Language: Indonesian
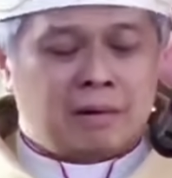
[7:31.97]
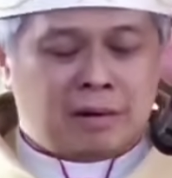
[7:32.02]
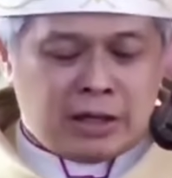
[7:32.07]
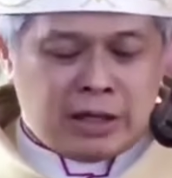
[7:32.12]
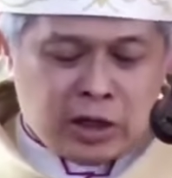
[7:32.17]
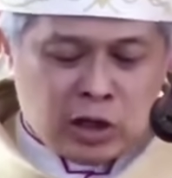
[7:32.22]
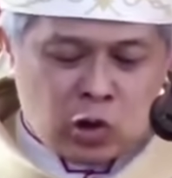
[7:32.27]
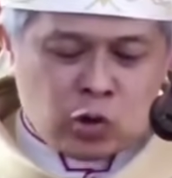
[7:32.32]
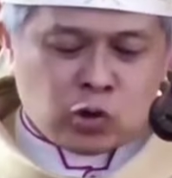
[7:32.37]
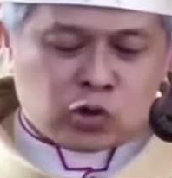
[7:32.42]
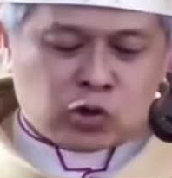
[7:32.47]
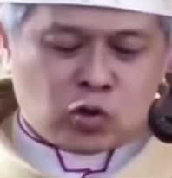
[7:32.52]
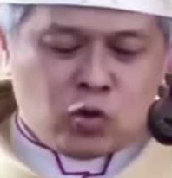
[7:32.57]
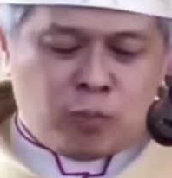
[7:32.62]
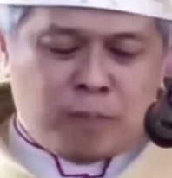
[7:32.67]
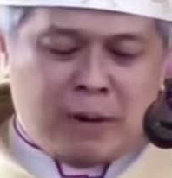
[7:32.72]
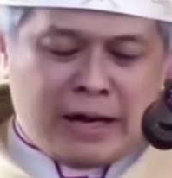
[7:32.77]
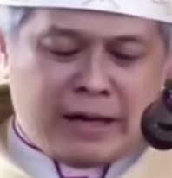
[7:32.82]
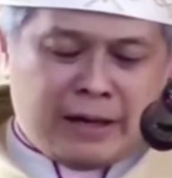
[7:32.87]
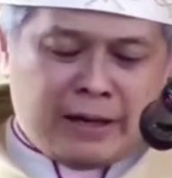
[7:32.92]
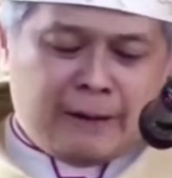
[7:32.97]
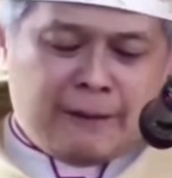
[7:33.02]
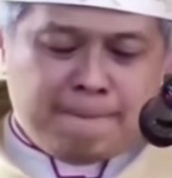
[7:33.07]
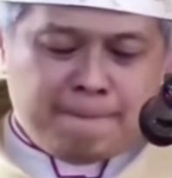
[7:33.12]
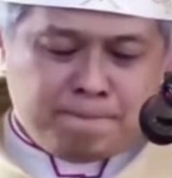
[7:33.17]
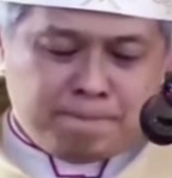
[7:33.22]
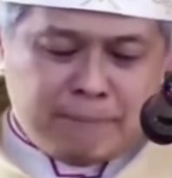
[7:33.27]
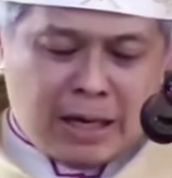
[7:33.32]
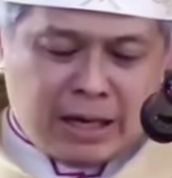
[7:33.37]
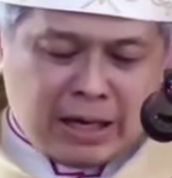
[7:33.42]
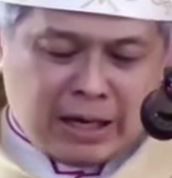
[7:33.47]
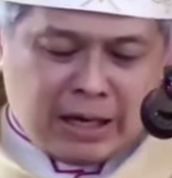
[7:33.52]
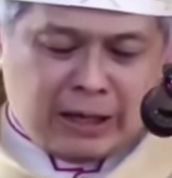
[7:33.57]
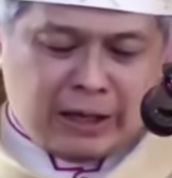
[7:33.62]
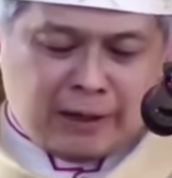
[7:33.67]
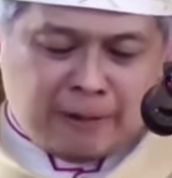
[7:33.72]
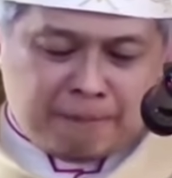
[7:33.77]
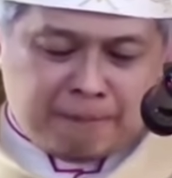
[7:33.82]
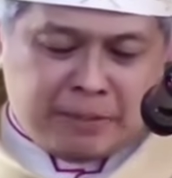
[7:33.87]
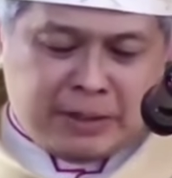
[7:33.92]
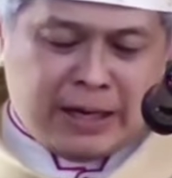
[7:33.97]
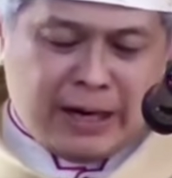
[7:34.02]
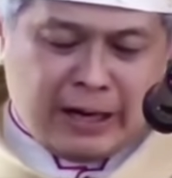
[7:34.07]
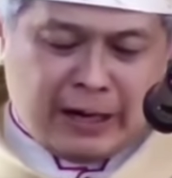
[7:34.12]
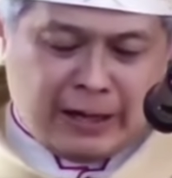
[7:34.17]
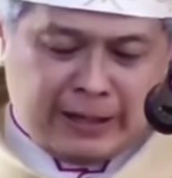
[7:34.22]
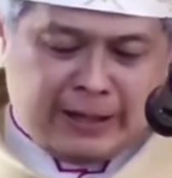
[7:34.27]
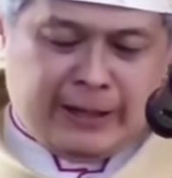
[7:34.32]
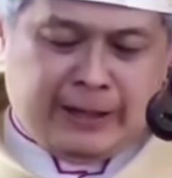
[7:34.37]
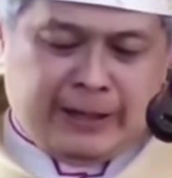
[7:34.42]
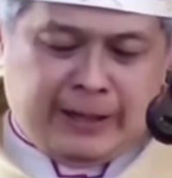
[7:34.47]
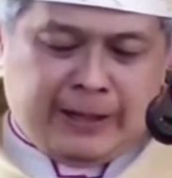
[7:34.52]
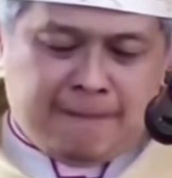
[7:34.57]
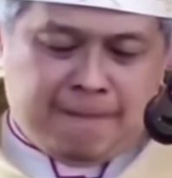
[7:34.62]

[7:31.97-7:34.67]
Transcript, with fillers: di keuskupan Pangkal Pinang ini.